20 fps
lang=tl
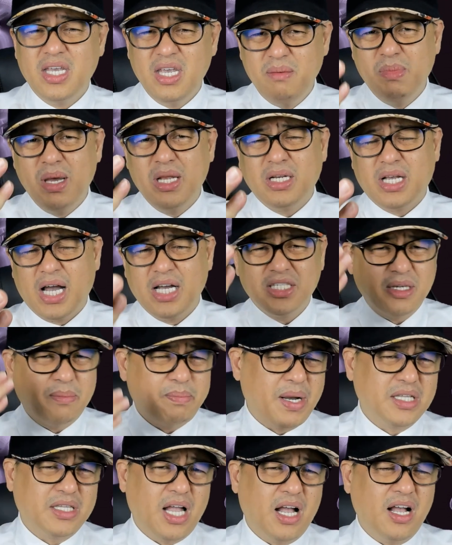Even kahit sa
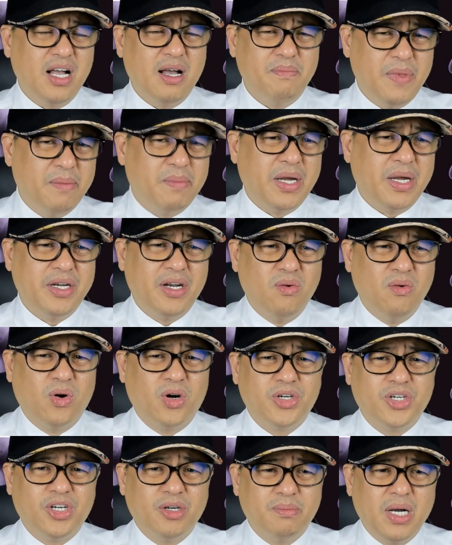pagtanggap naman ng
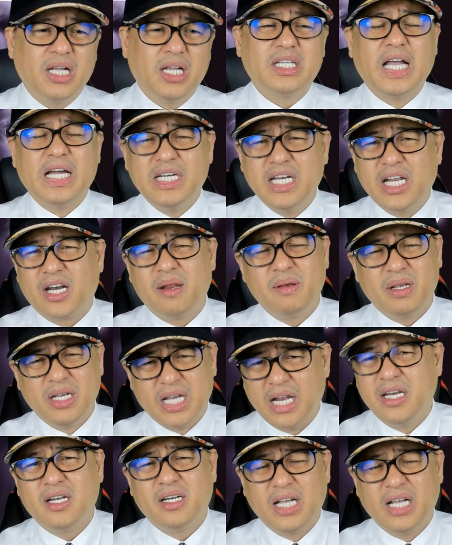Word of God, ganitong
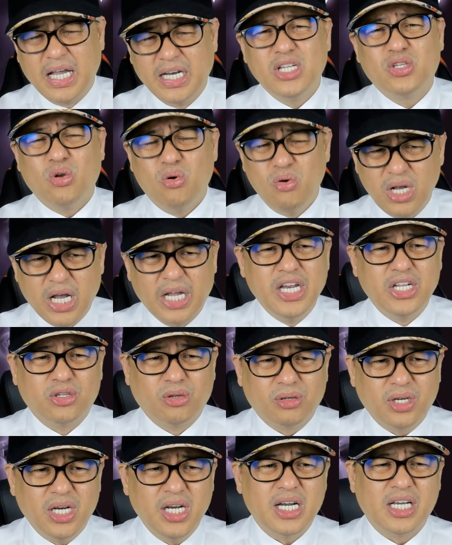ganitong
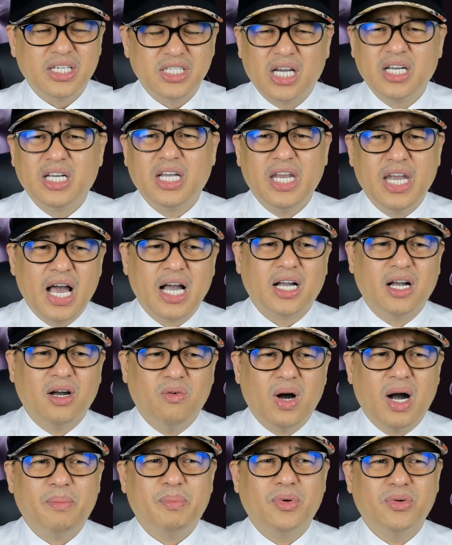ganito rin ang siyang
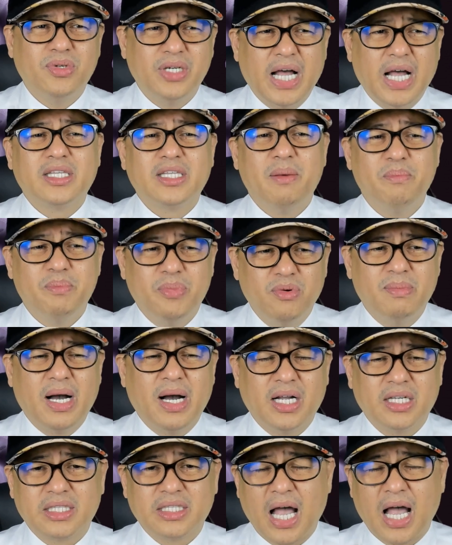ginagawa po natin po
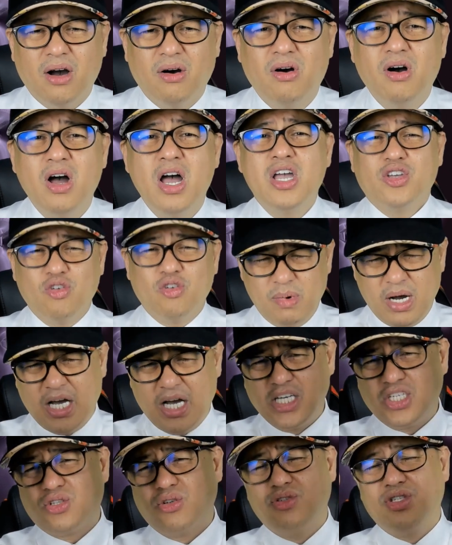mga tao. Yung
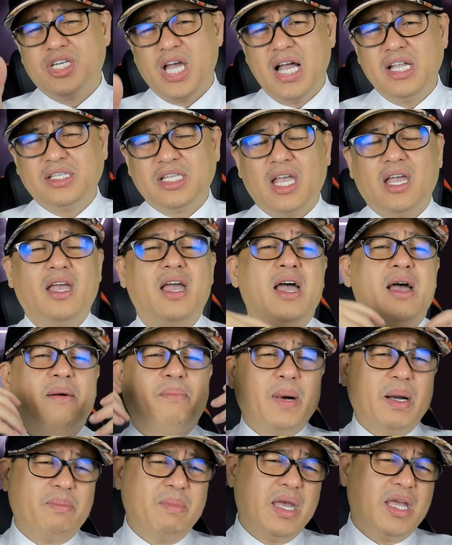mga estudyante,
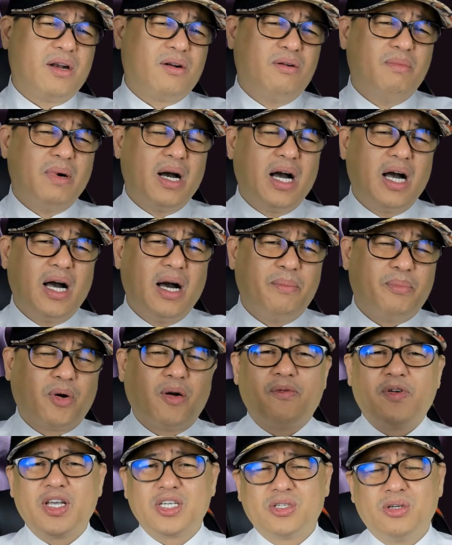pag mayroong mga
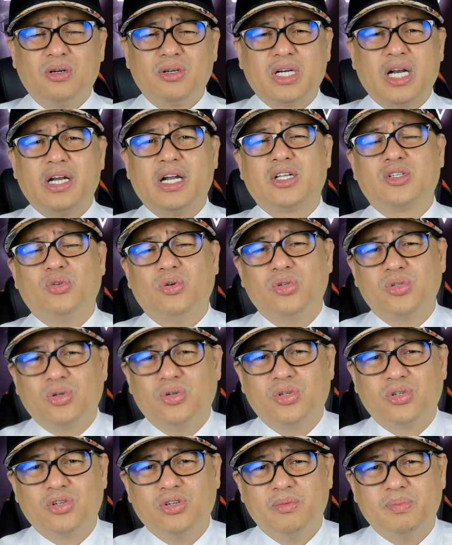professor na
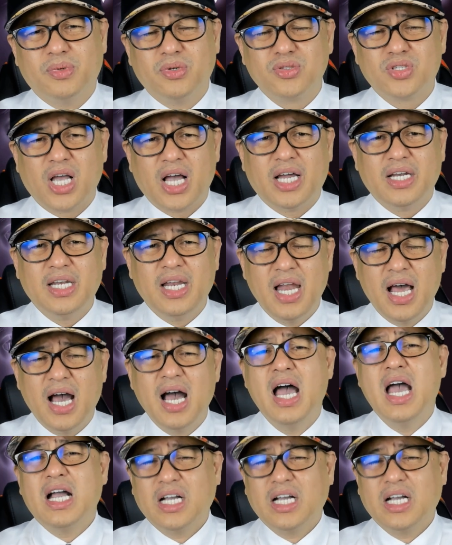nagtuturo nagtuturo po sa kanila.